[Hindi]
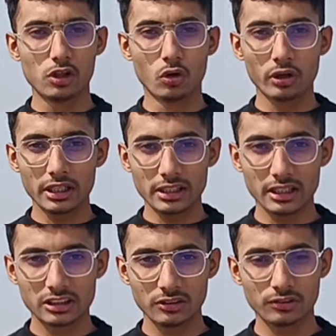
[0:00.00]
लो
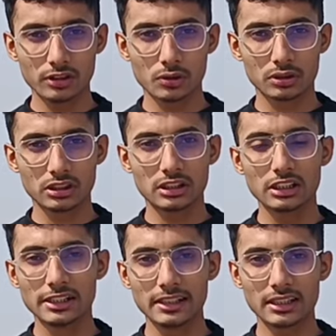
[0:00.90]
एनर्जी फील होती
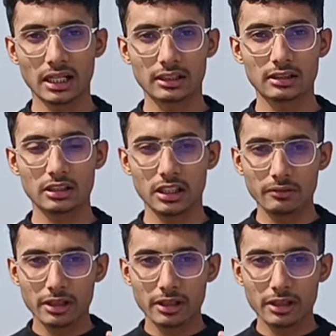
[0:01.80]
थी नींद आती थी